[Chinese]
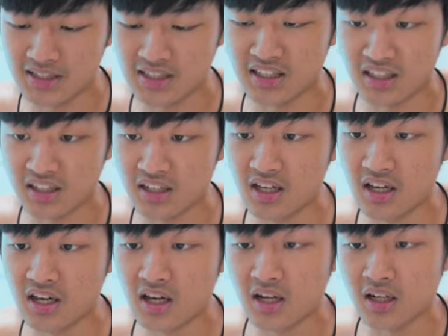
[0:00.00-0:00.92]
线。
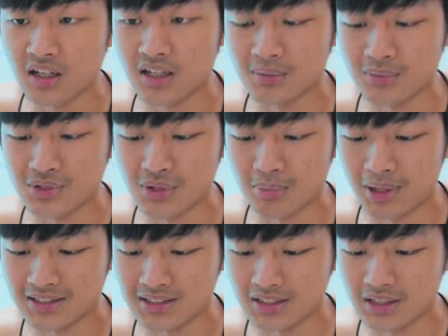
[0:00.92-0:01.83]
那我们就
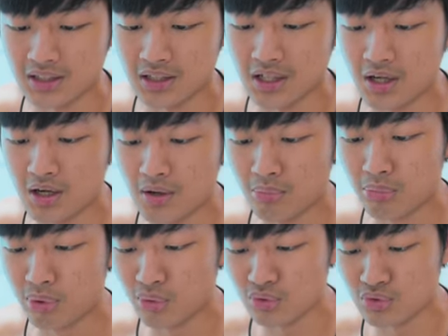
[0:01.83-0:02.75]
把这个
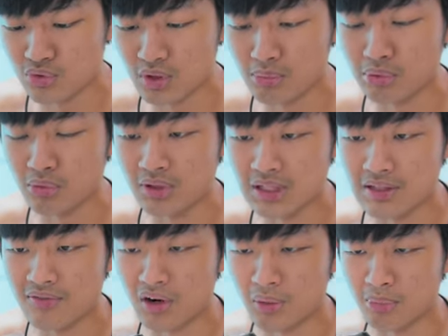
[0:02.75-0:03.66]
破碎玻璃
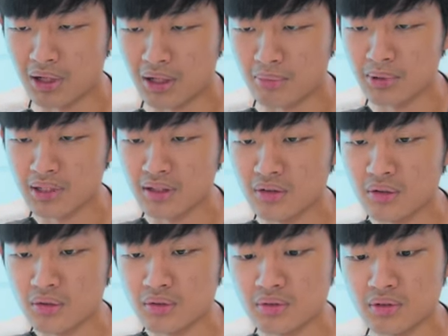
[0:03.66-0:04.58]
放旁边
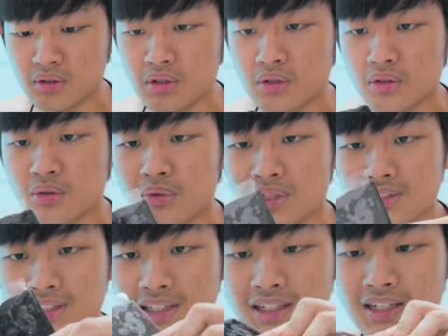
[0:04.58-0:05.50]
喽。哇
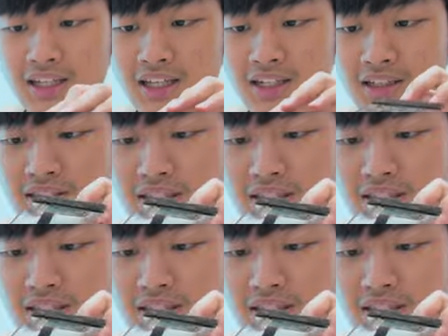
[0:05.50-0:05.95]
塞，你看